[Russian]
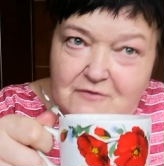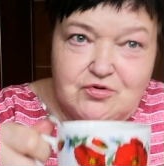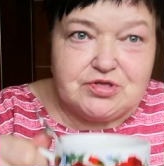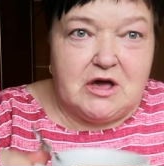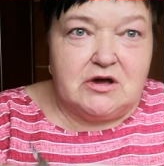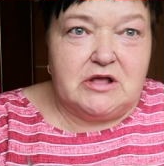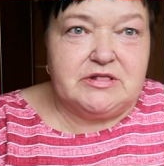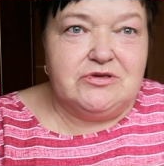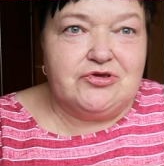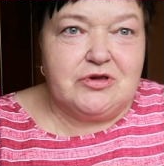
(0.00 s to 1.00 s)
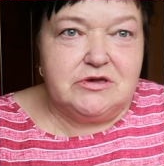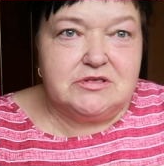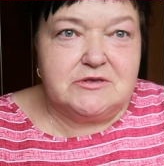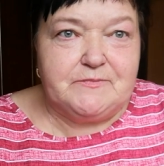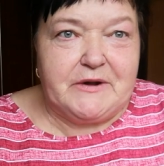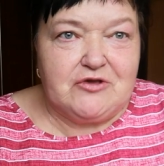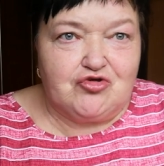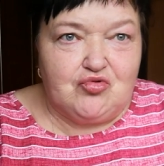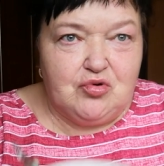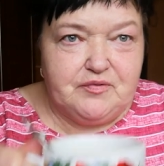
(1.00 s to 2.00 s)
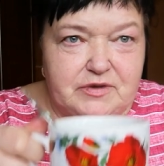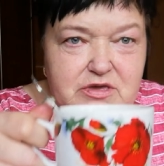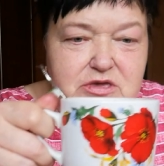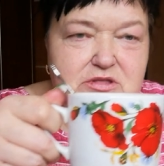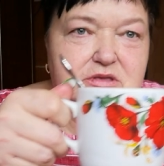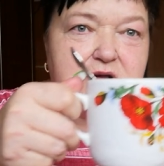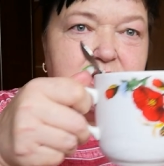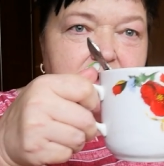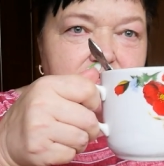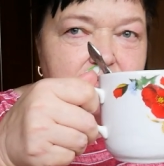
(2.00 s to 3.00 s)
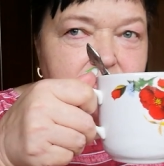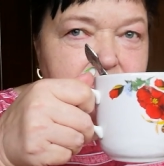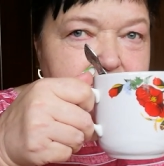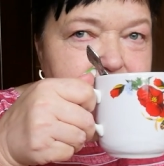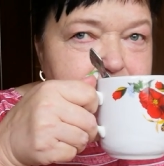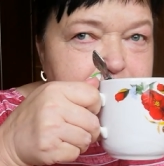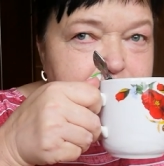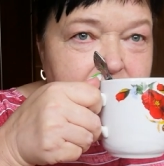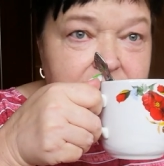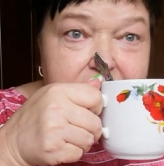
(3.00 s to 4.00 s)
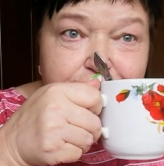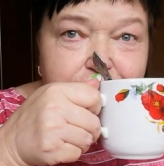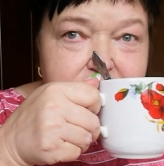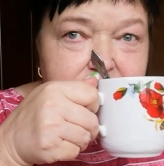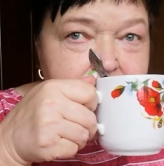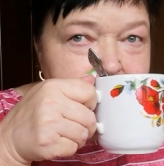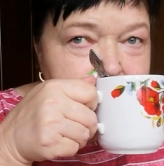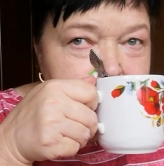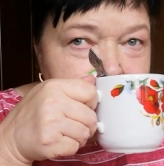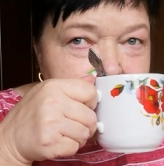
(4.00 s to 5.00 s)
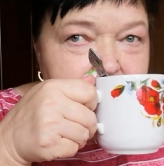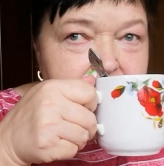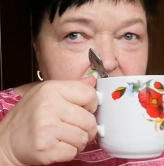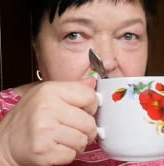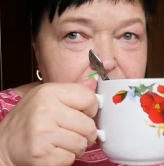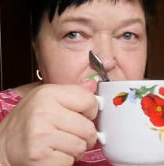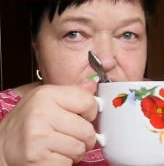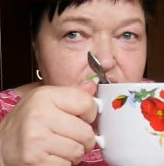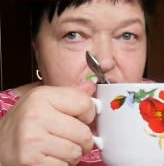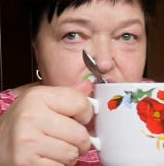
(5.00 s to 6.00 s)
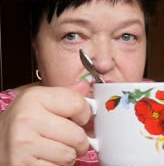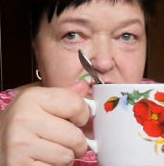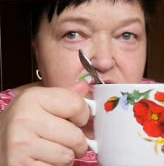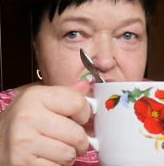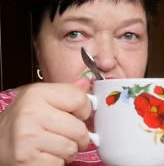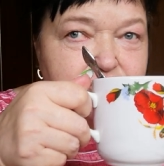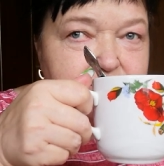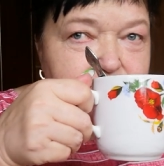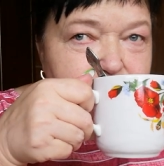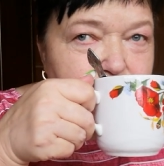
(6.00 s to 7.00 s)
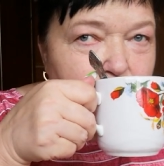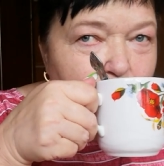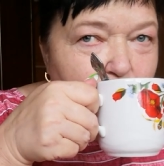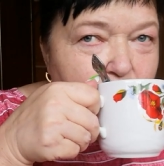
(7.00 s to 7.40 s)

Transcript: Вот как отличается порошковый и это гранула. Вообще и запах другой, две ложки вот.